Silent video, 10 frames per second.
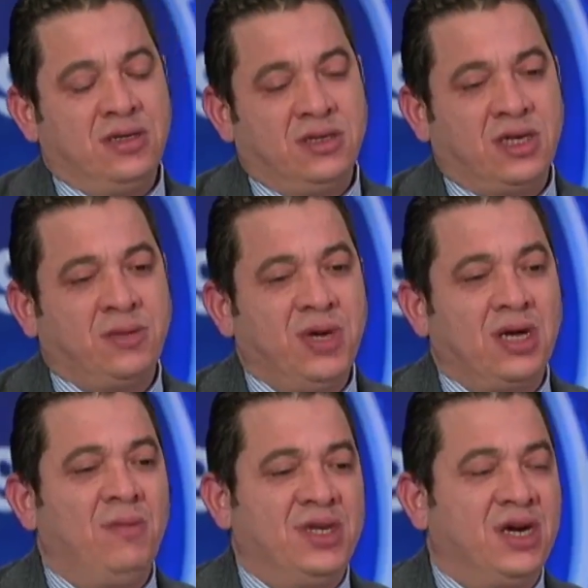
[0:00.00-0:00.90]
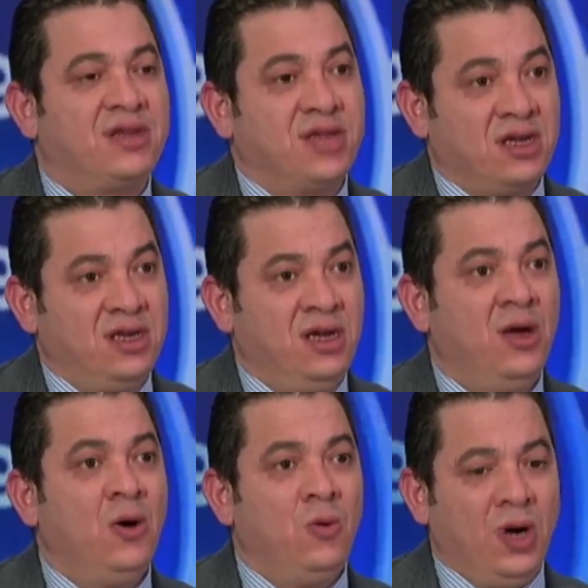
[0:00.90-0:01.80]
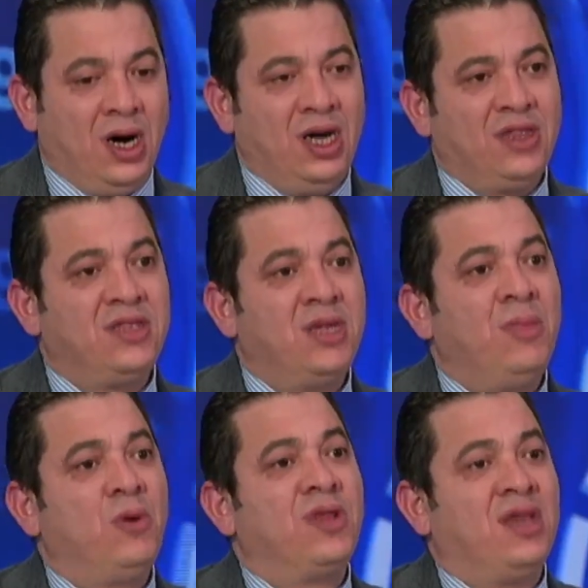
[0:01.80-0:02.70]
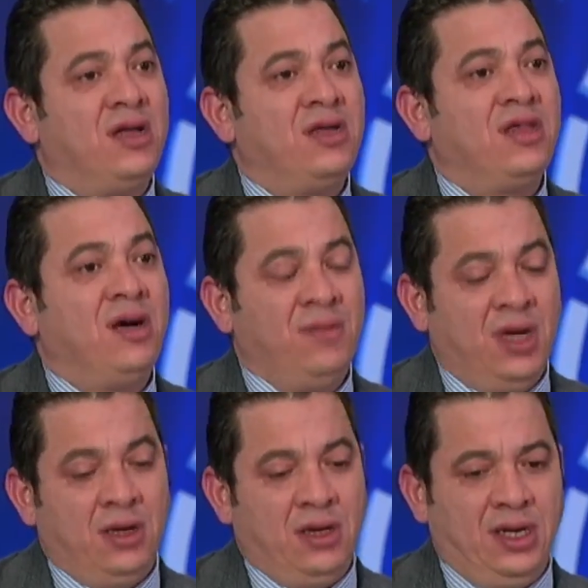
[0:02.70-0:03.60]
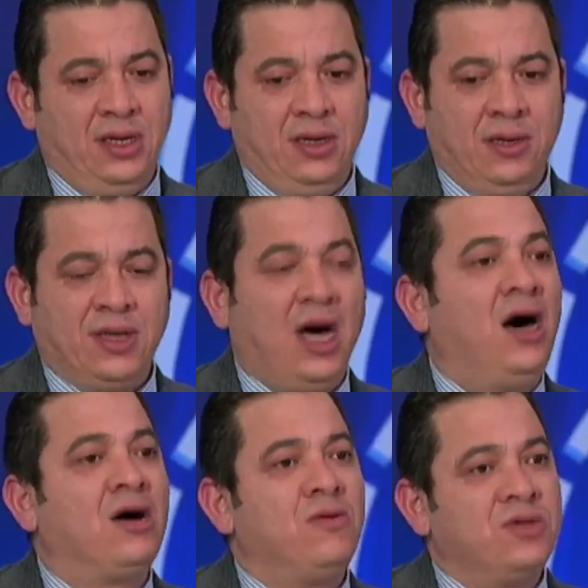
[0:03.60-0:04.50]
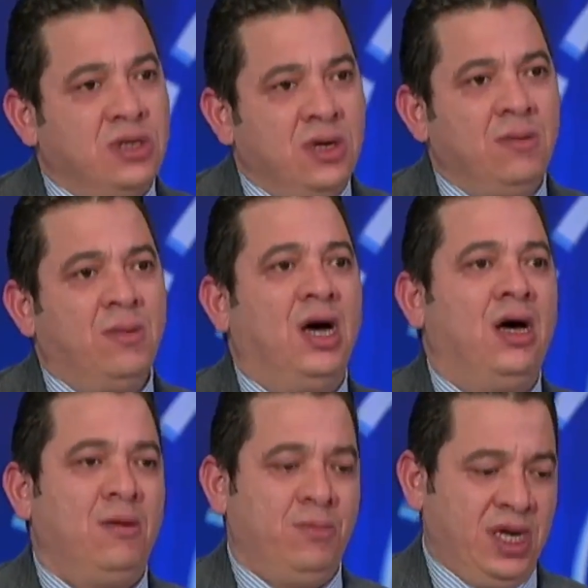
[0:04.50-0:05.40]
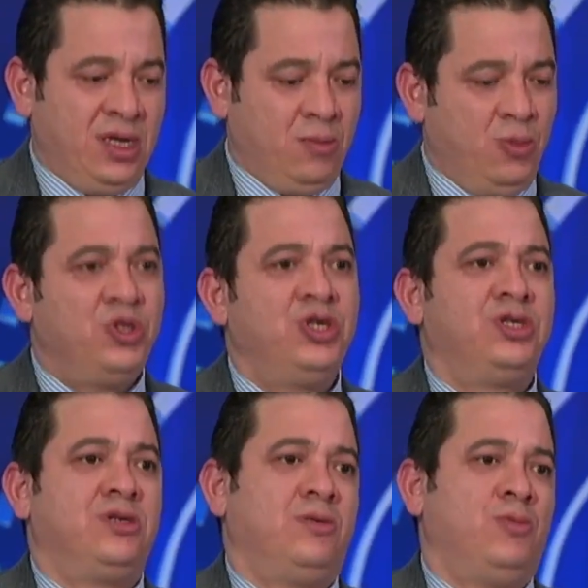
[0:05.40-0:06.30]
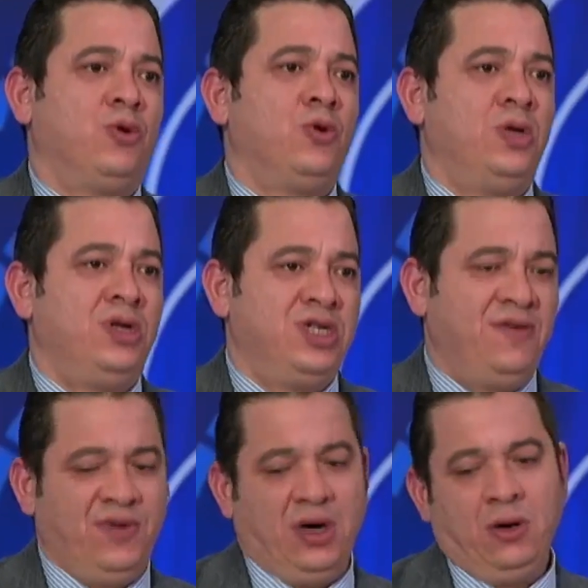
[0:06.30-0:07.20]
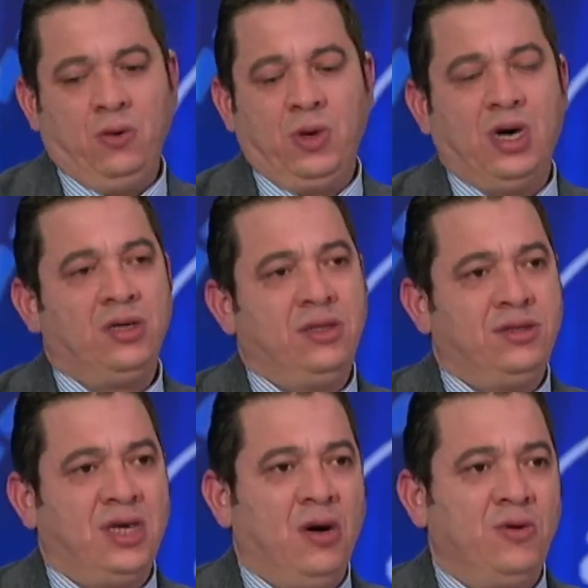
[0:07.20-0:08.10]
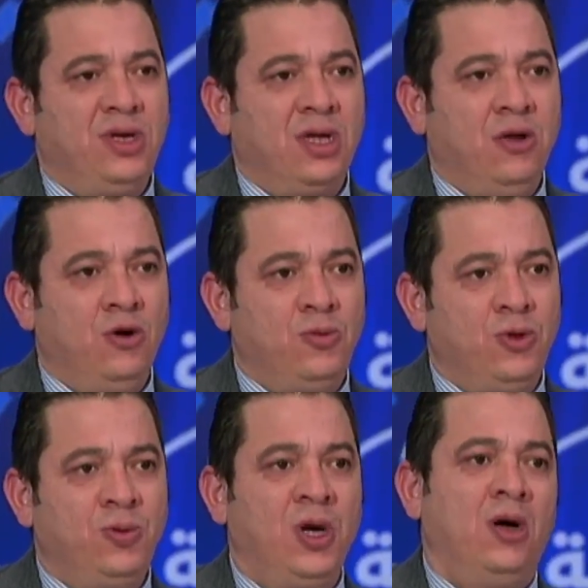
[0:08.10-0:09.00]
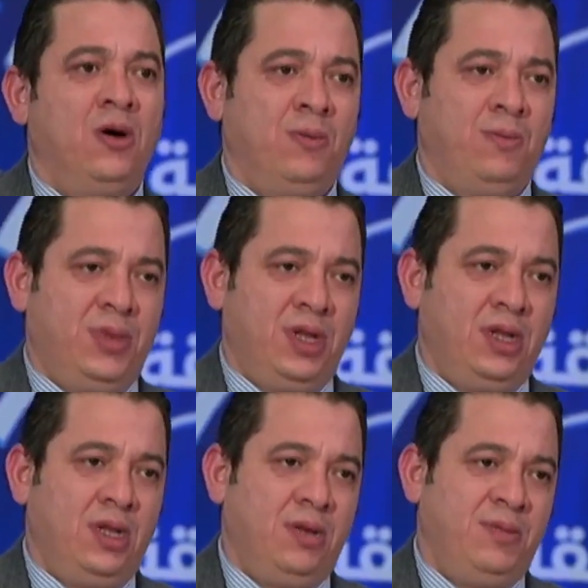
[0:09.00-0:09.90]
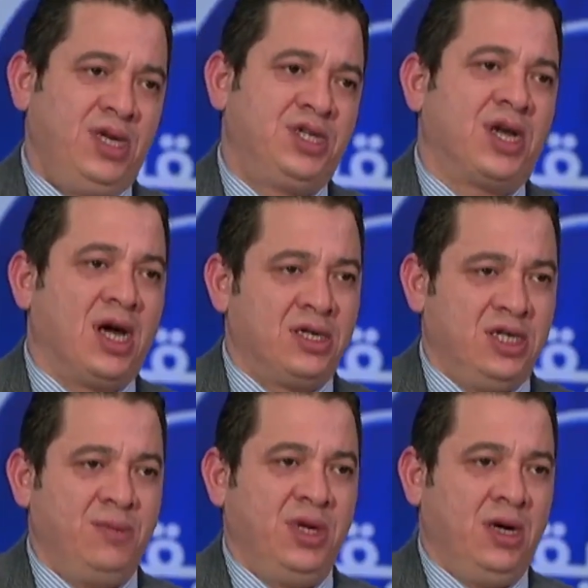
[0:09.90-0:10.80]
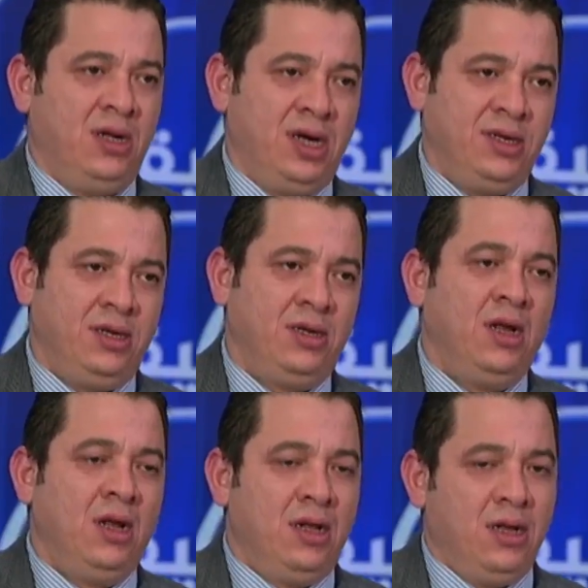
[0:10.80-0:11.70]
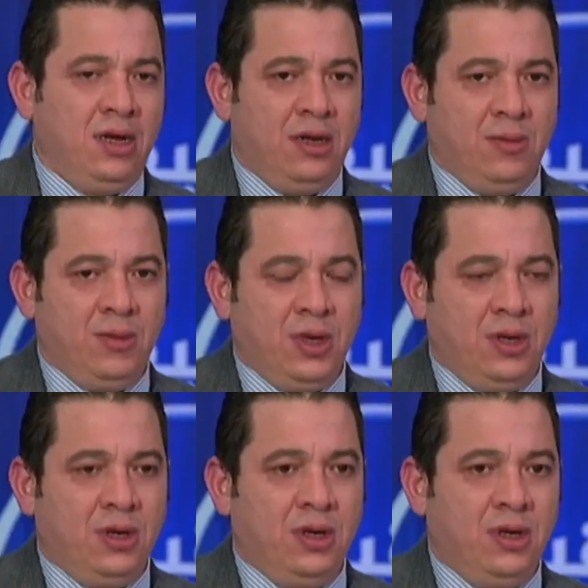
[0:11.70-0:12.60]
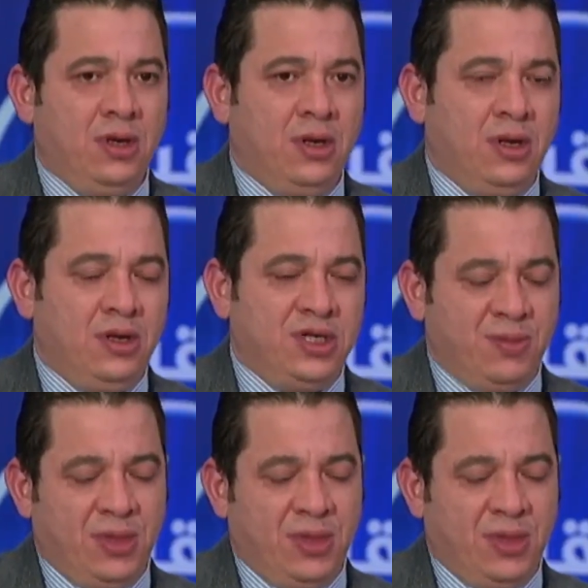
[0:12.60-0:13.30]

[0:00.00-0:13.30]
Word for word: تطبيق المسار التقني وايضا تم وضع نظام يعني تعاقدي مع بين المنتج بقول الجافه وتعاونيه الحبوب باشراك جميع يعني الجمع